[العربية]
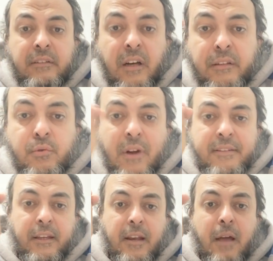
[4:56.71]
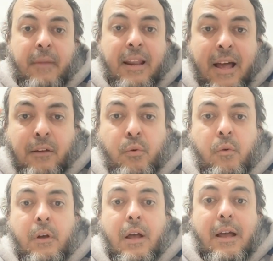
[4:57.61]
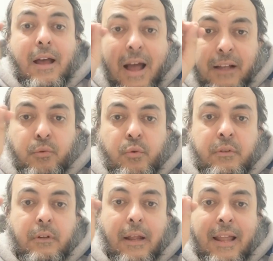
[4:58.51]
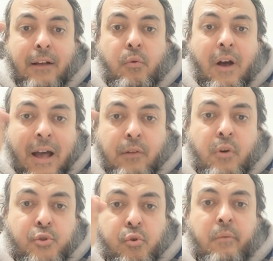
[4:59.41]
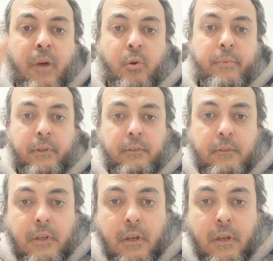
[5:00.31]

تقدير هذا الكلام الحج حج الحج حج اشهر معلومات